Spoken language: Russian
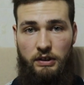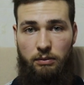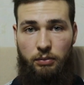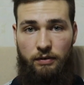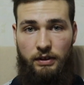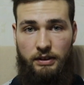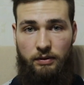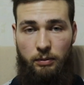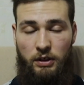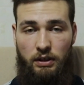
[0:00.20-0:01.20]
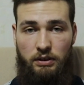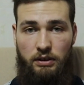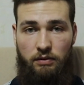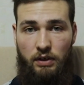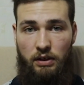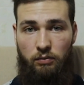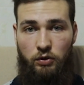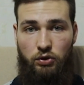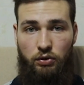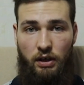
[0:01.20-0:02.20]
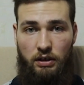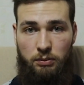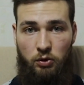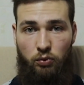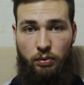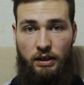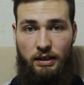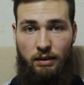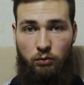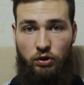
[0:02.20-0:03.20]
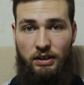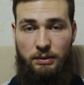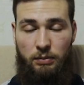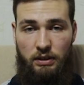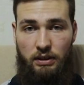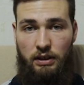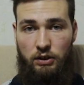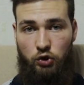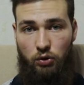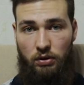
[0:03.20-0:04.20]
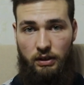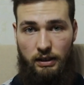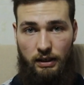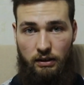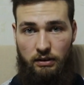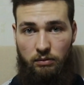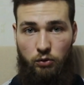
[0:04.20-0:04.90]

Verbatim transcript: Всем привет, с вами Йети и в данном видео я разберу программу для спины от Джоэла Келлита.